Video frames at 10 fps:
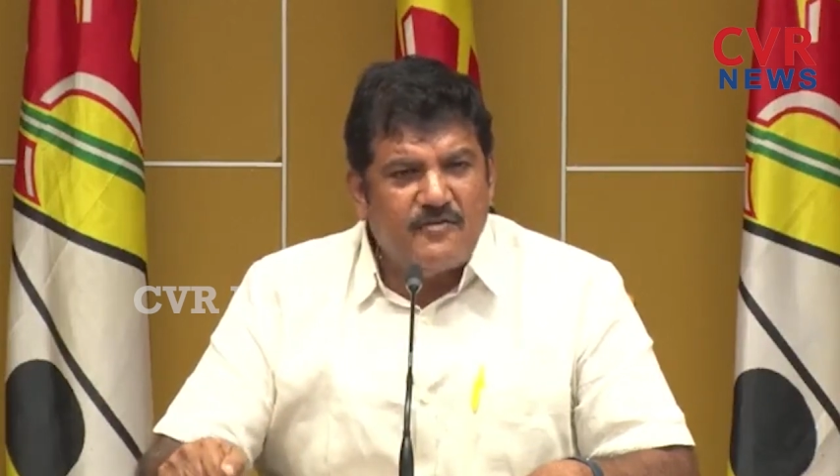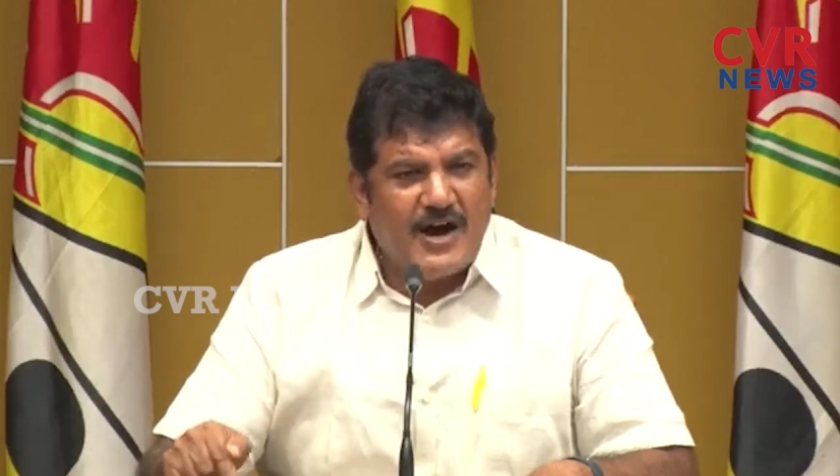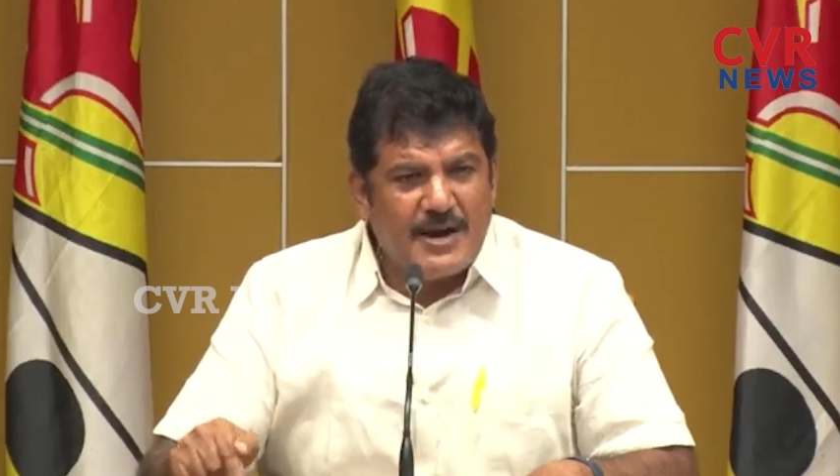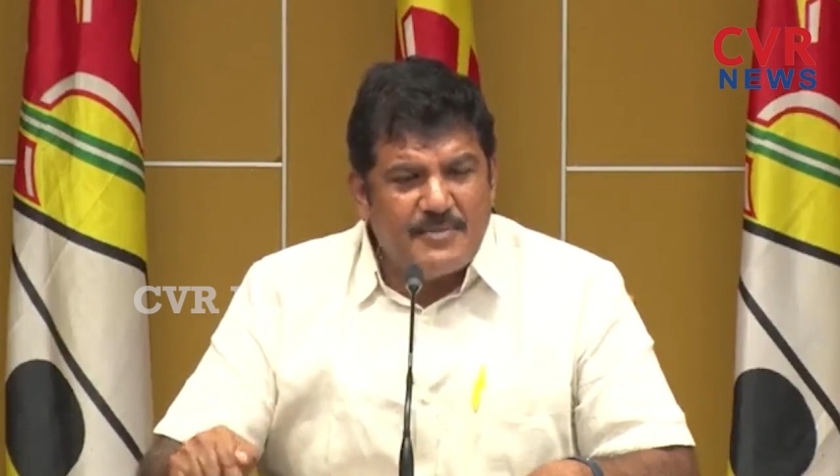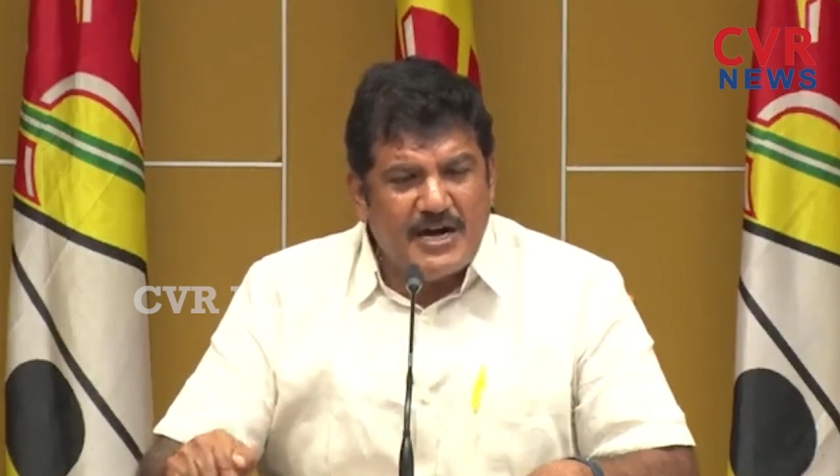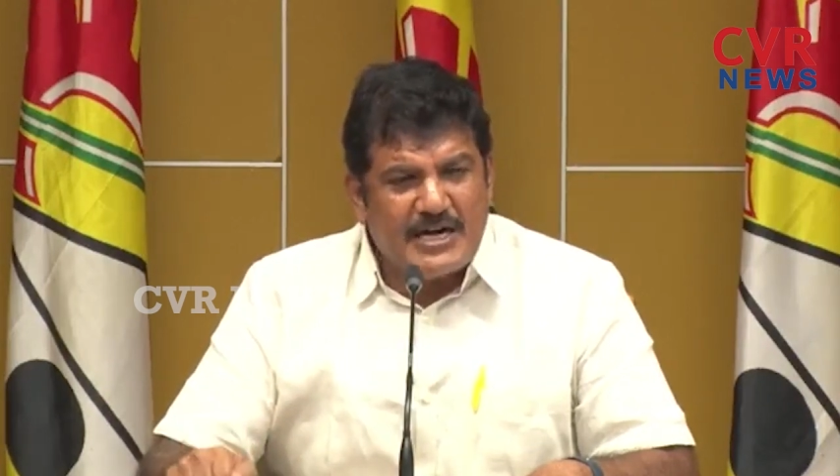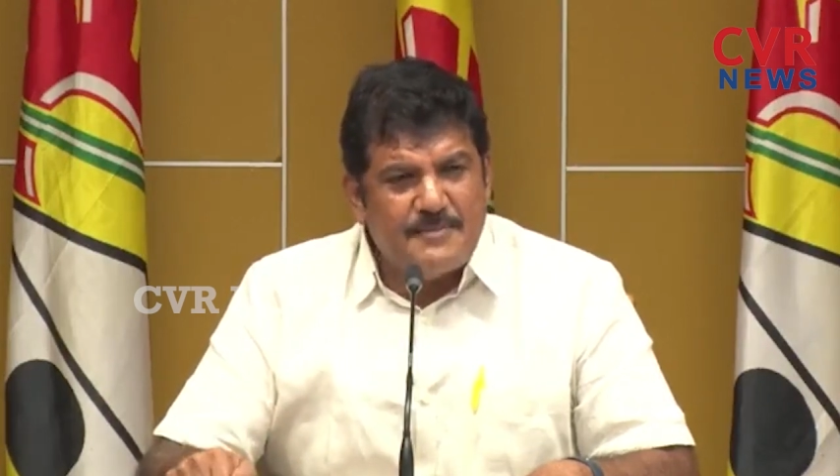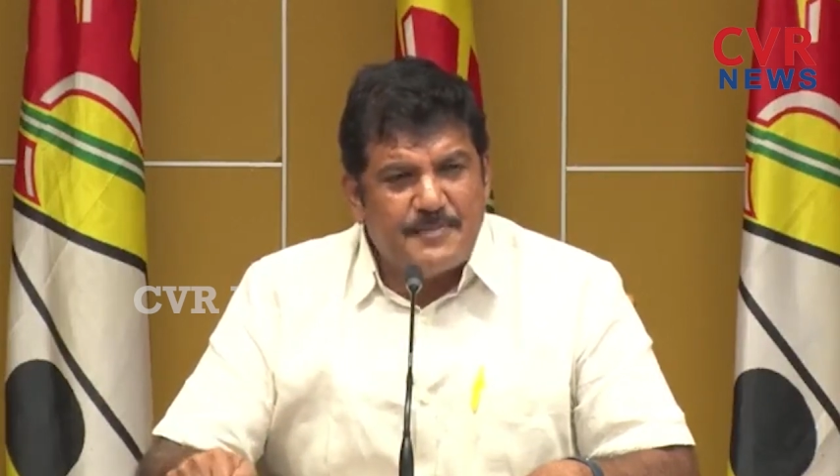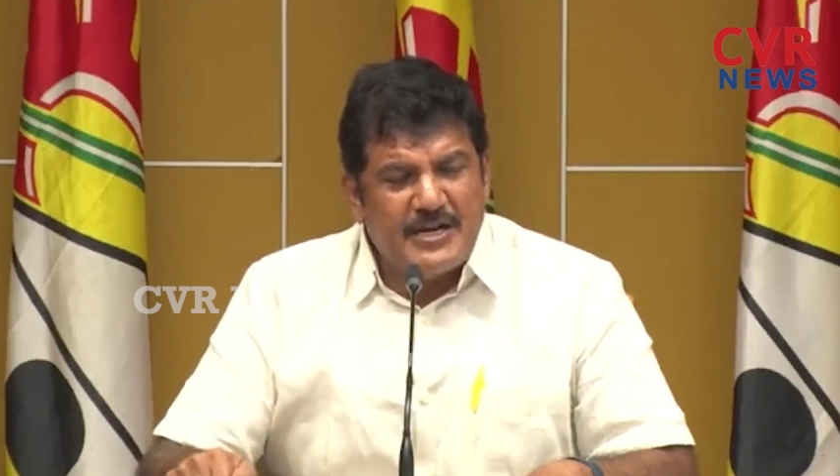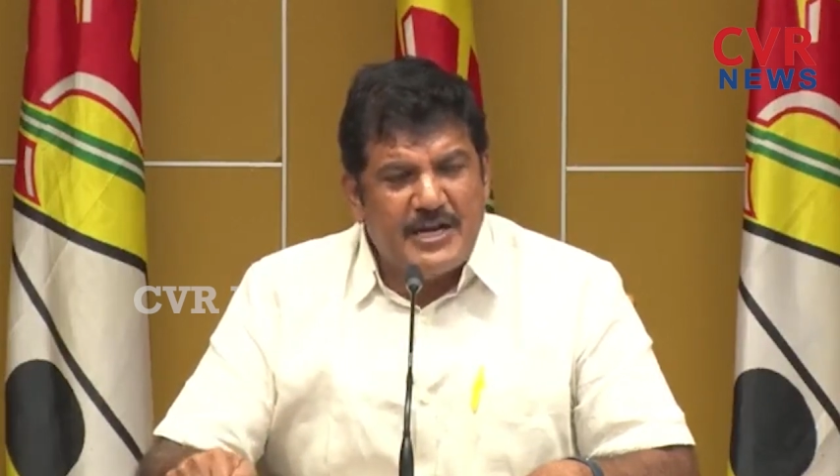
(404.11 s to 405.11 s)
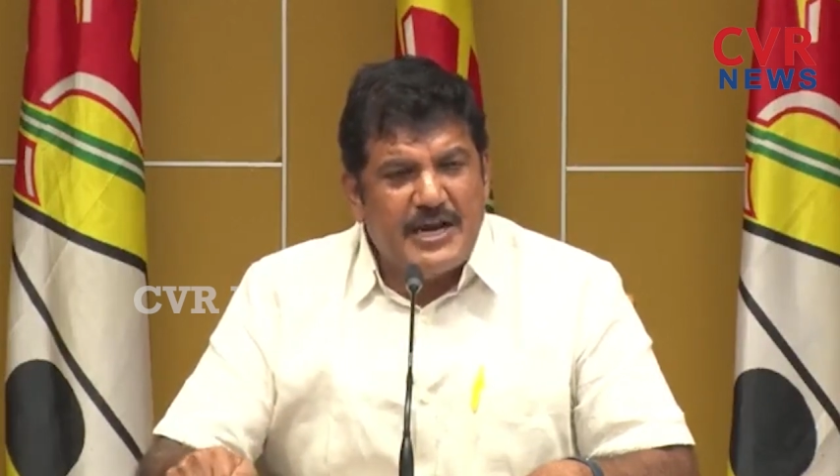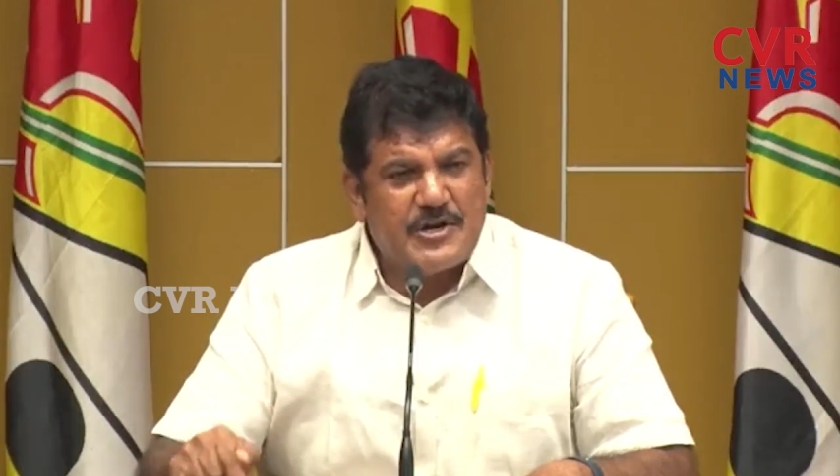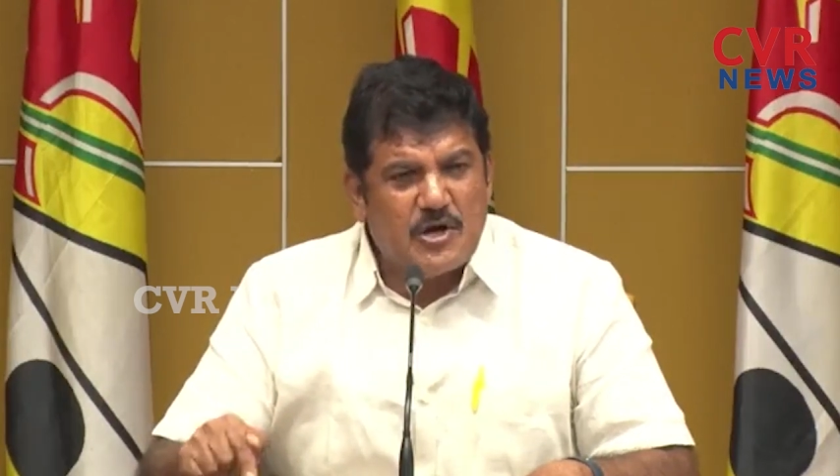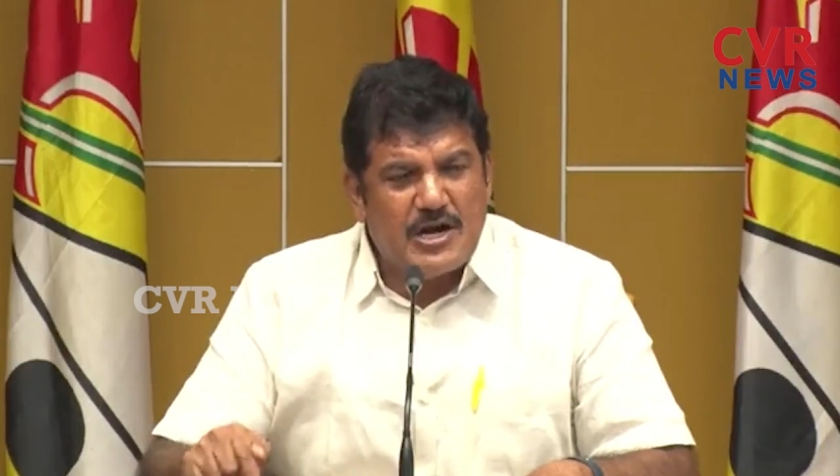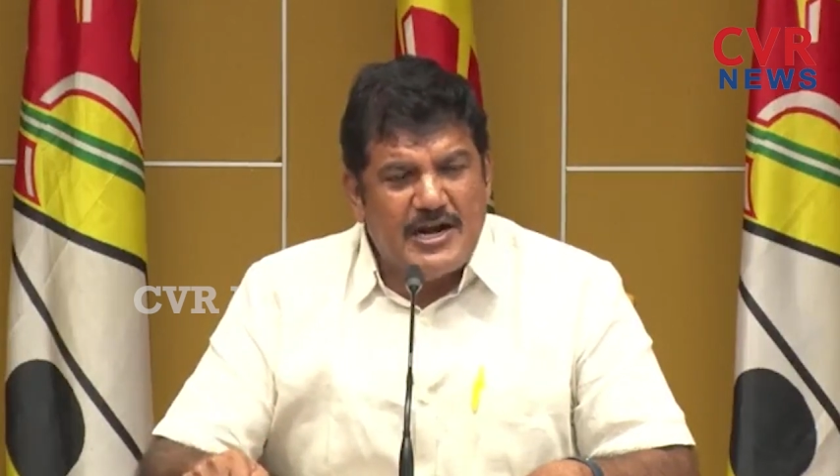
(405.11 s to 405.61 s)
ఫార్మా కంపెనీలు
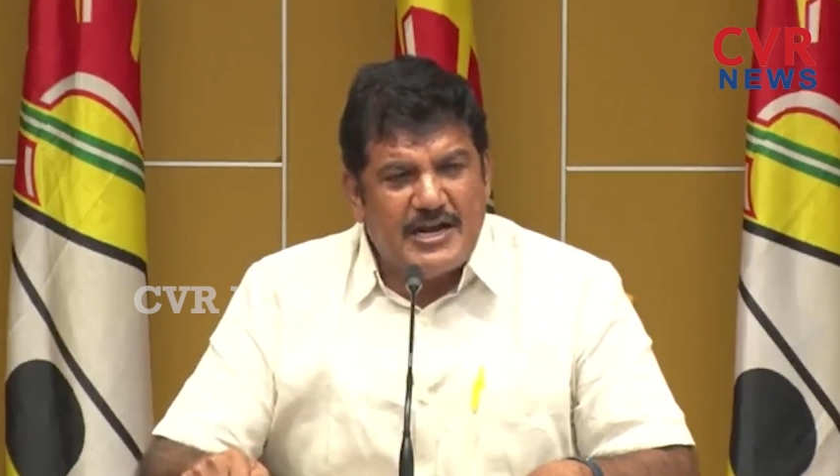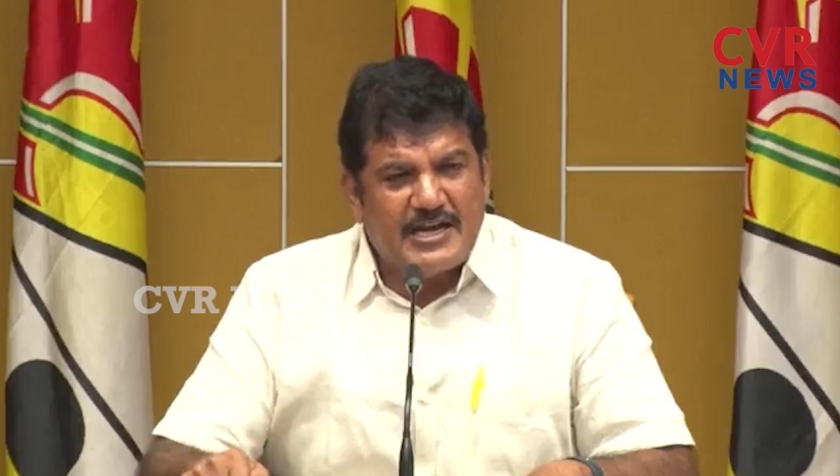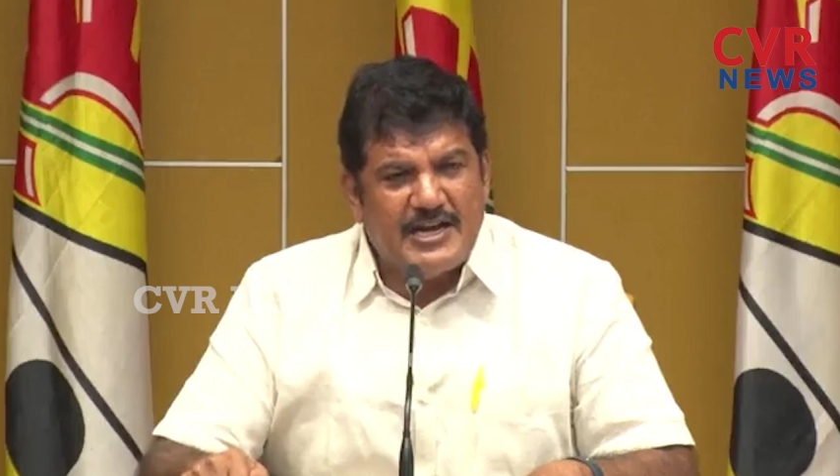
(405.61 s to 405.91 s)
ఎట్రోల్ లాంటి